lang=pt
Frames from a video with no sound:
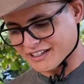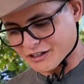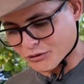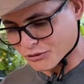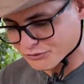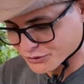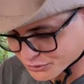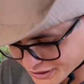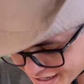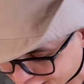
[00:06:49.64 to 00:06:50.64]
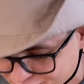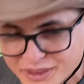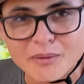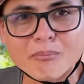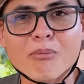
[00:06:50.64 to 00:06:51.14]
Configurar,
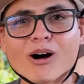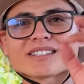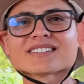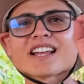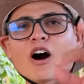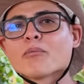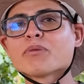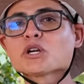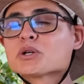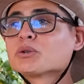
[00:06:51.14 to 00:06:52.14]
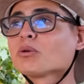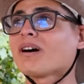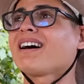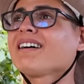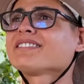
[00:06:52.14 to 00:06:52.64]
botar o bicho no
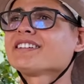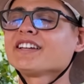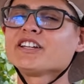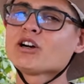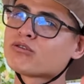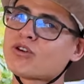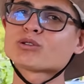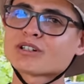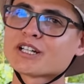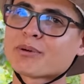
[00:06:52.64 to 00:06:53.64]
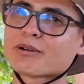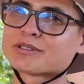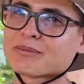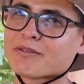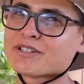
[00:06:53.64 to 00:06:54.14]
ar e eu volto aqui para
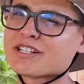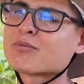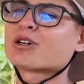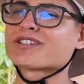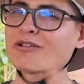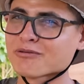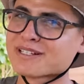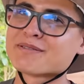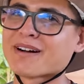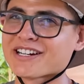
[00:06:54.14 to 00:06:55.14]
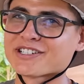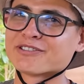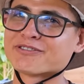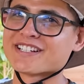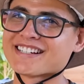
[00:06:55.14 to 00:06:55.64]
contar para vocês e mostrar algumas imagens que
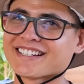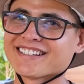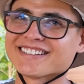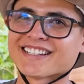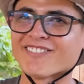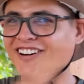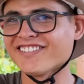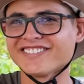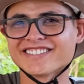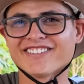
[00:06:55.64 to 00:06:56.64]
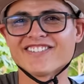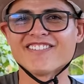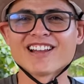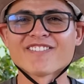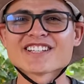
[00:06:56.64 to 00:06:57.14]
eu fiz aqui, tá bom? Então
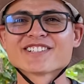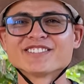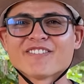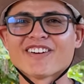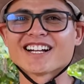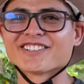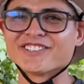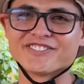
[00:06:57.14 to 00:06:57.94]
vamos lá para a segunda parte do